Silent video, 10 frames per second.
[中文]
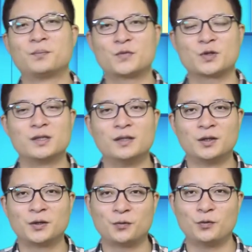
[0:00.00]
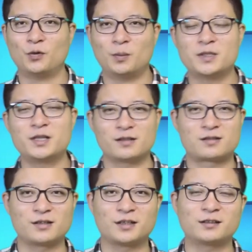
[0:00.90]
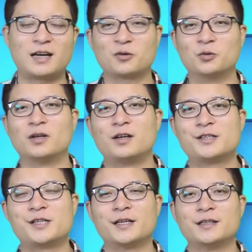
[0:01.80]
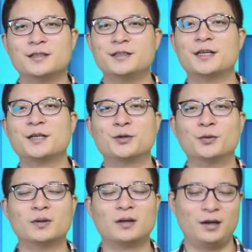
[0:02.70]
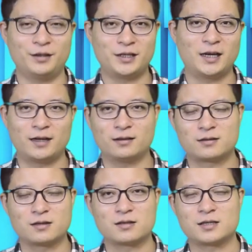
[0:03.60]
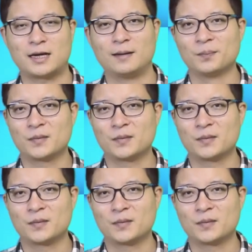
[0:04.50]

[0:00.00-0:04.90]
就是因为我们也是一个大国，而且也有很厉害的政治家，